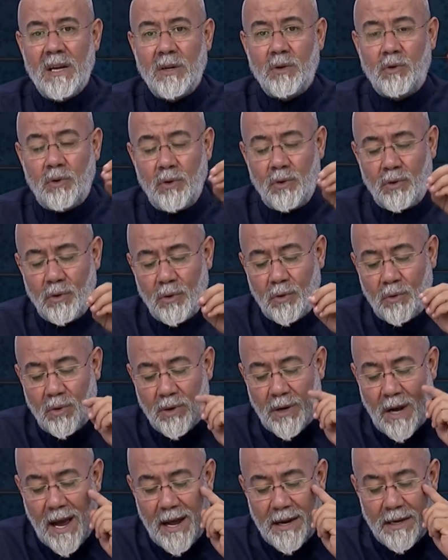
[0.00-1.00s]
Çünkü
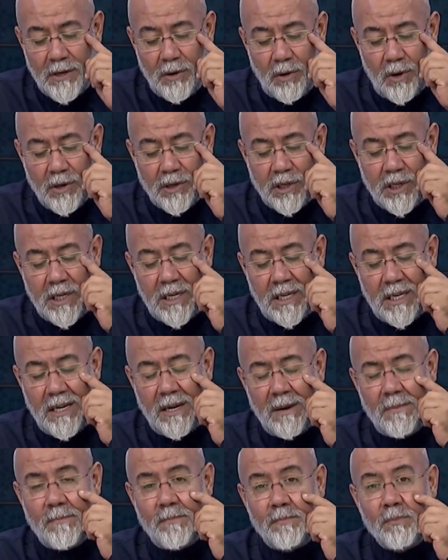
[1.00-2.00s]
Kur'an diyor
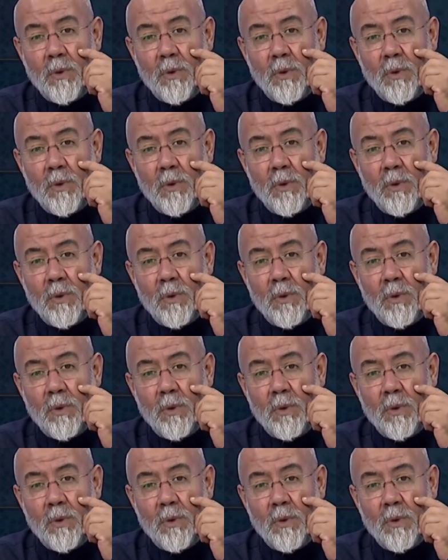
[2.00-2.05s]
ki